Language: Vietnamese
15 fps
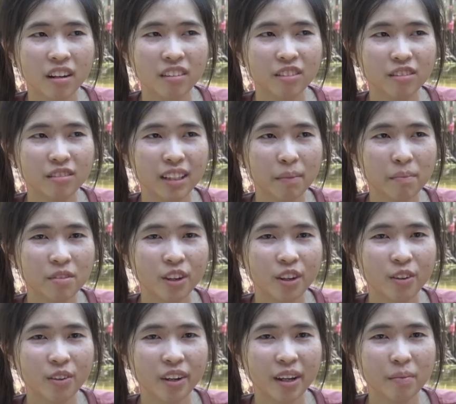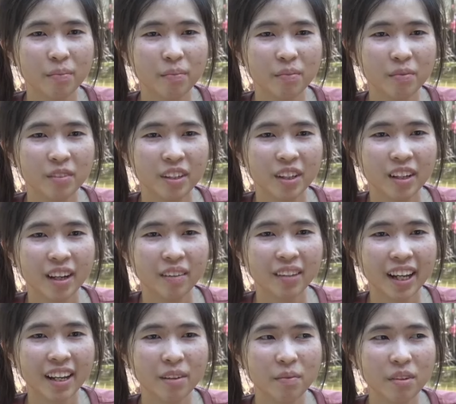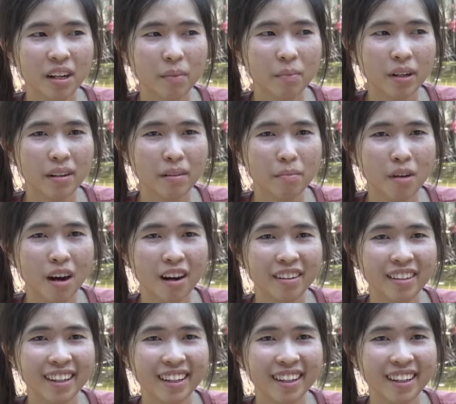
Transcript: nhận được trăm triệu em em thấy giống như là mình mơ